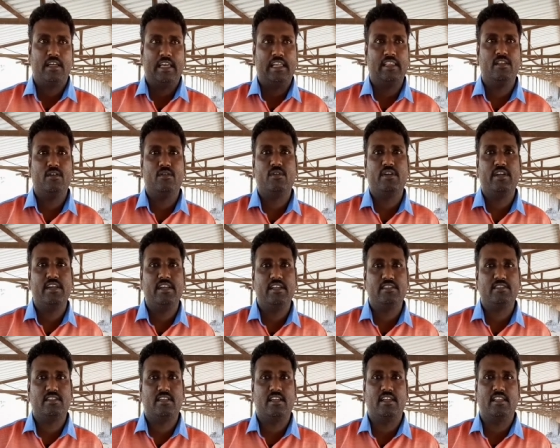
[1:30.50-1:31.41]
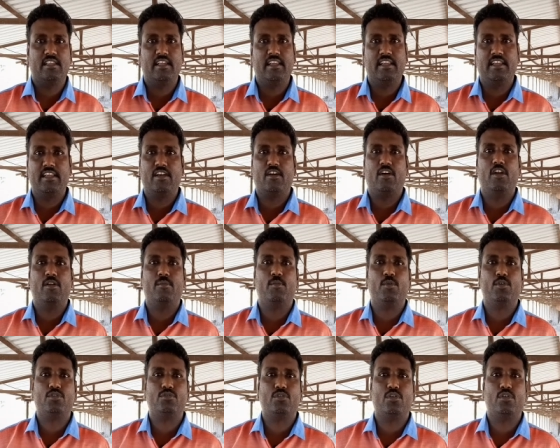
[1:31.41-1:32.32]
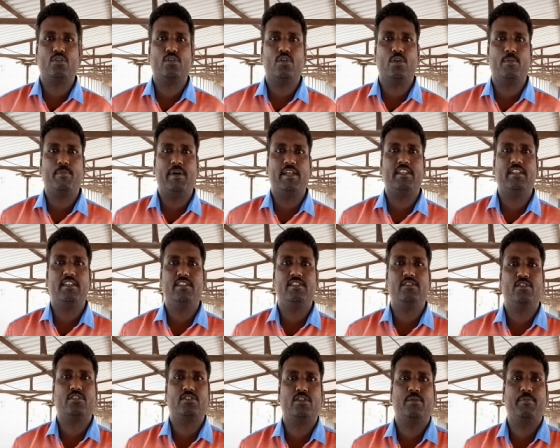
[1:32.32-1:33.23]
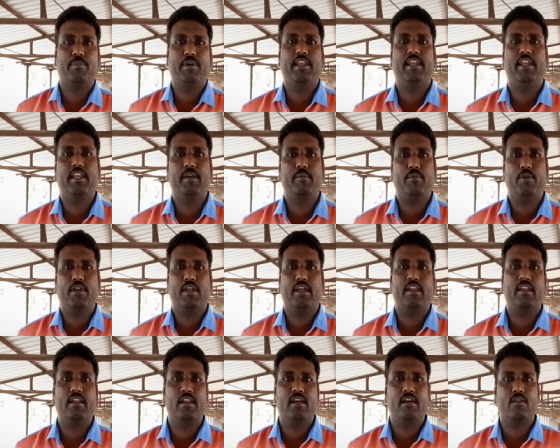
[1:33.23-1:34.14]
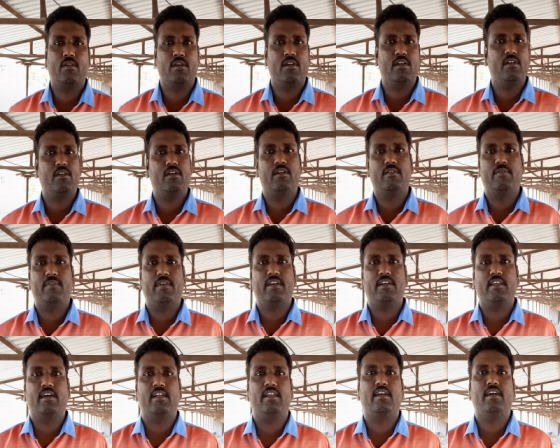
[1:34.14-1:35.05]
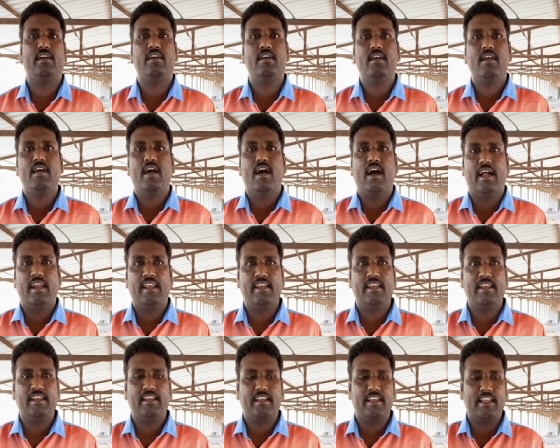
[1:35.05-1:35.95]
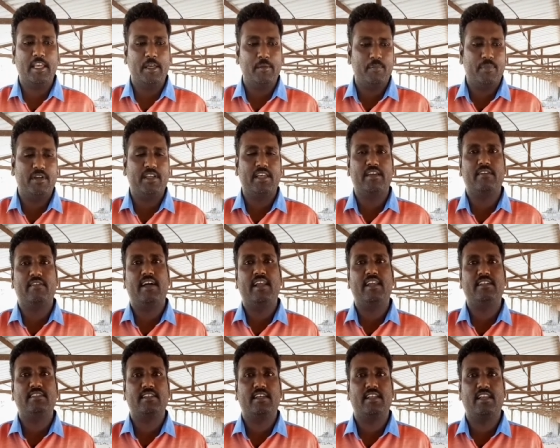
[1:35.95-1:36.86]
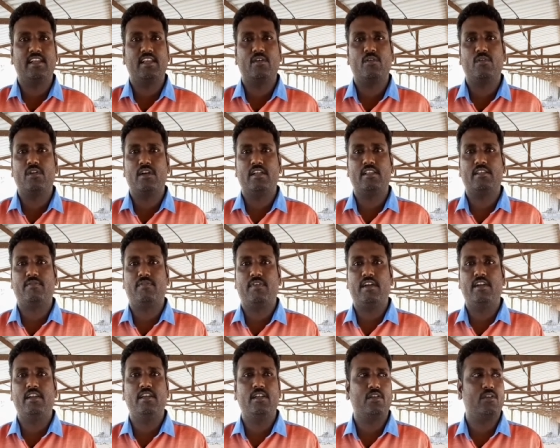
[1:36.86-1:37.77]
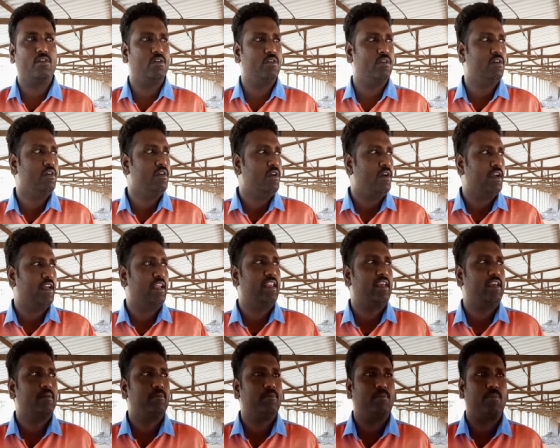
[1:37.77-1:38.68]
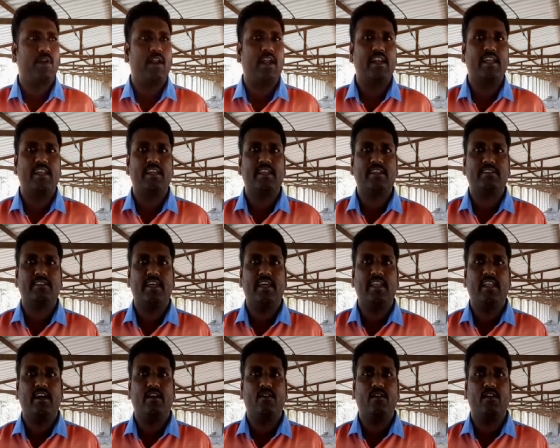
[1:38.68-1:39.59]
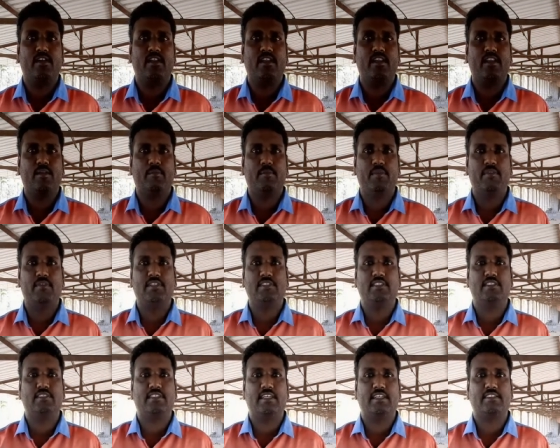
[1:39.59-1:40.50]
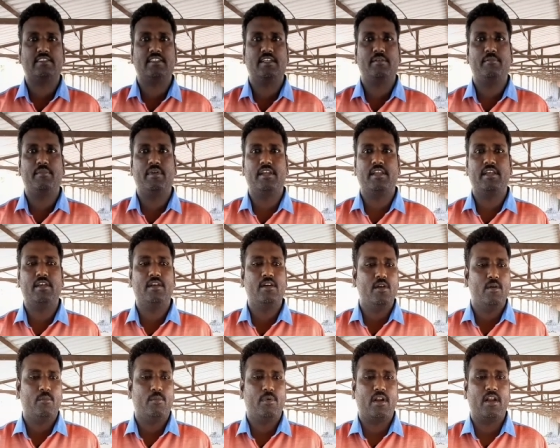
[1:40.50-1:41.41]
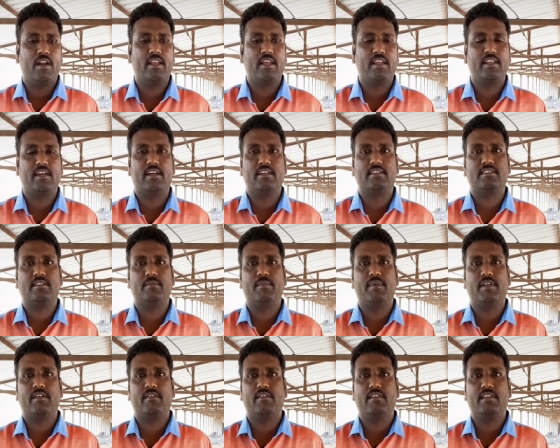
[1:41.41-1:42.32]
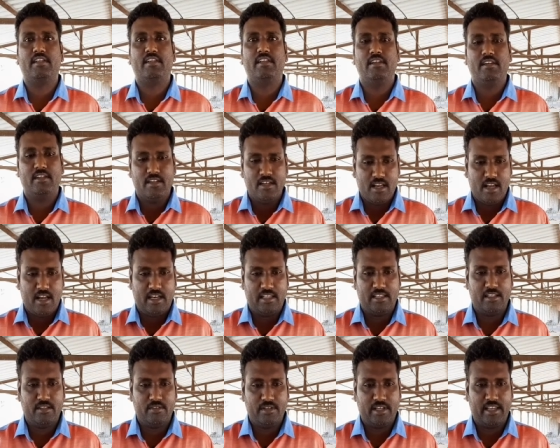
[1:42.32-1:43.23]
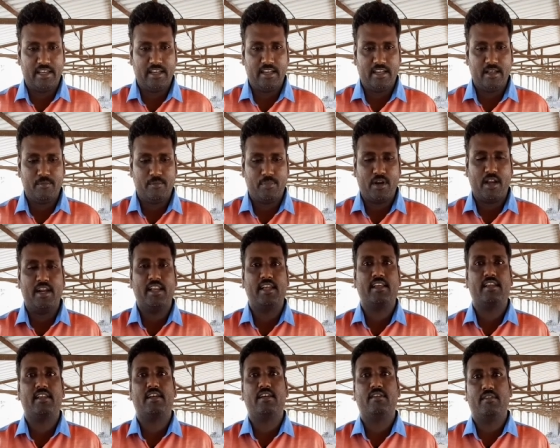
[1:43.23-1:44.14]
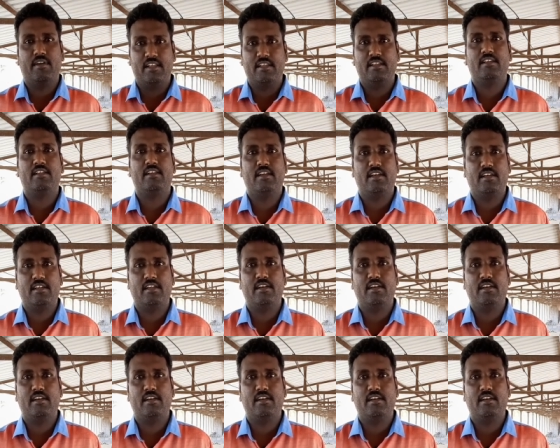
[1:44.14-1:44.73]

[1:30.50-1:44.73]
எந்த ஒரு இண்டஸ்ட்ரியாக இருந்தாலும் இன்றைக்கி ஆல்மோஸ்ட் வந்து ஒரு பதினஞ்சு வருஷம் பின்னாடி போய்ட்டு என்னென்னா கொரோனா எஃபெக்டால் அதனால் என்னென்னா இப்போ நீங்கள் வேலை செய்கிறீங்கன்னா உங்களுக்கு அந்த ஃபண்டு இருக்கும் இன்றைக்கி ப்ராடக்ட்டே சேல் ஆகலனாலும் நம்ம வச்சு சஸ்டெயின் பண்ணி ப்ராடக்ட் கஸ்டமருக்கு வந்துட்டு அதாவது என்னென்னா ப்ராடக்ட்டுக்கு அதாவது